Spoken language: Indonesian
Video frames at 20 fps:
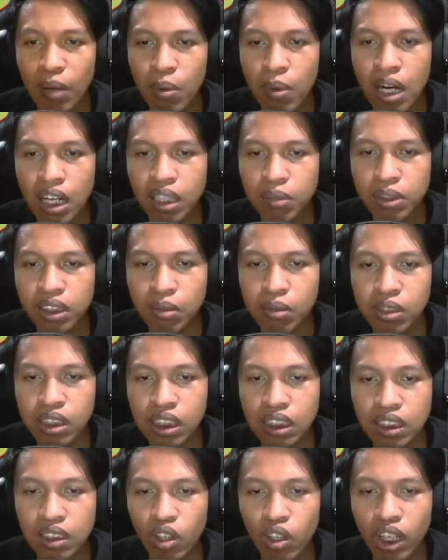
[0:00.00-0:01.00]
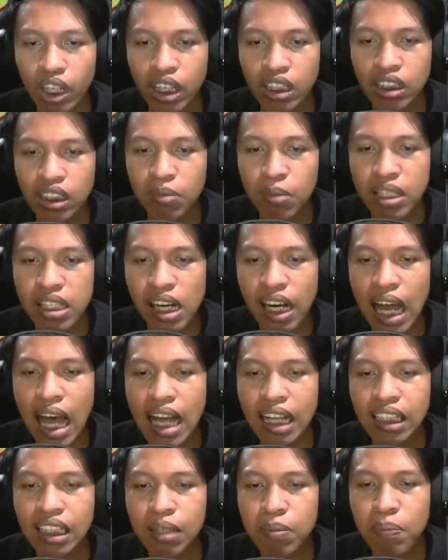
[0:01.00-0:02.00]
lama banget Mr. and Mrs. Oke, dia jadi banyak
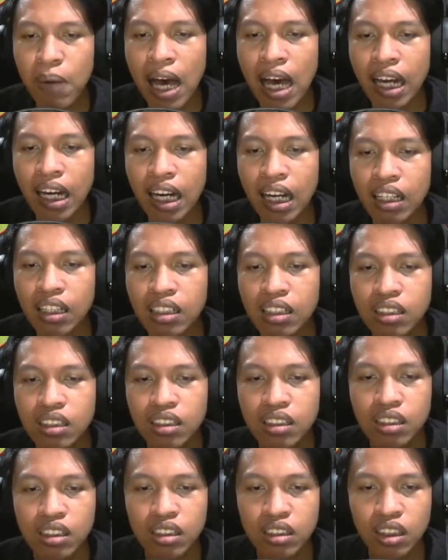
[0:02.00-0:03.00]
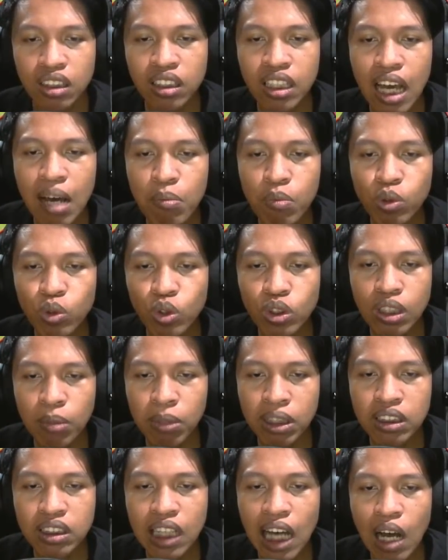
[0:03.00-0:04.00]
lagi, parah. Setiap musuhnya
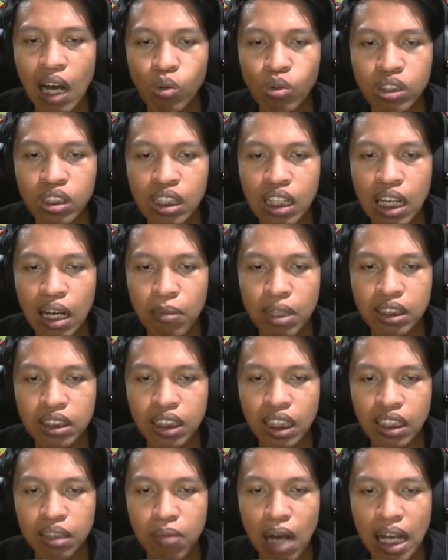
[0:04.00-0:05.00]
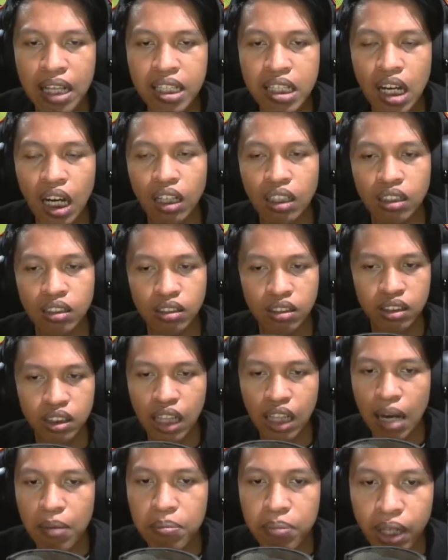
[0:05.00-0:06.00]
menjauh, dia menjadi banyak.
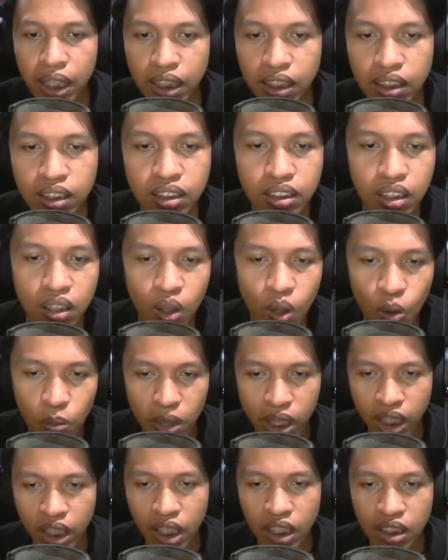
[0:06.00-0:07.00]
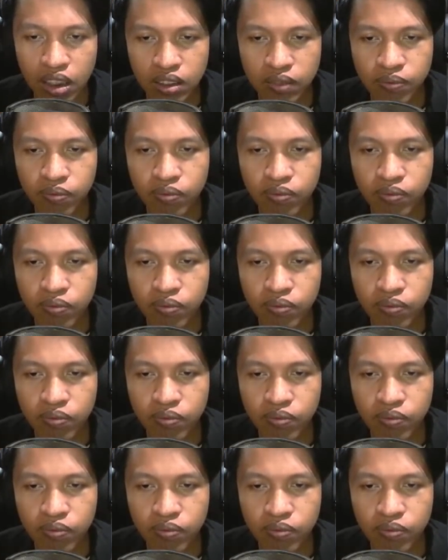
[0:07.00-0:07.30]
kampret. Oh my god.